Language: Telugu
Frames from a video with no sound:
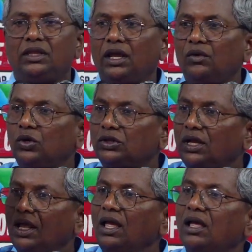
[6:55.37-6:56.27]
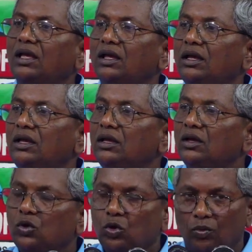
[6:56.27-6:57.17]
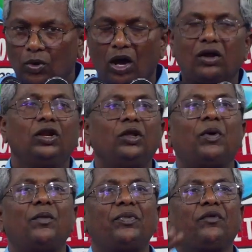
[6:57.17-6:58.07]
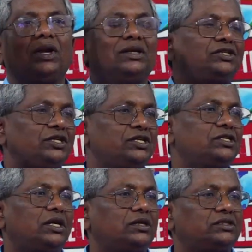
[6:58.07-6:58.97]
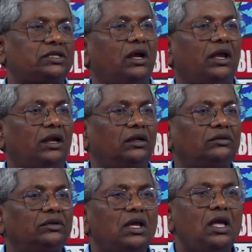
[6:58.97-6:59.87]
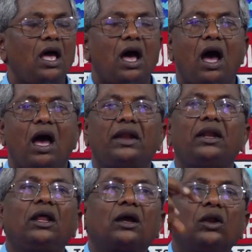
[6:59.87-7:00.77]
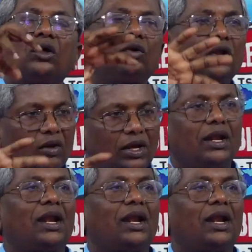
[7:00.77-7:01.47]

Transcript: దేవుడు తన కుమారుణ్ణి పంపి వాళ్ళని శిక్షించాడు ఇస్రాయేళ్లను ఆయన లెక్కలో ఉన్నవారే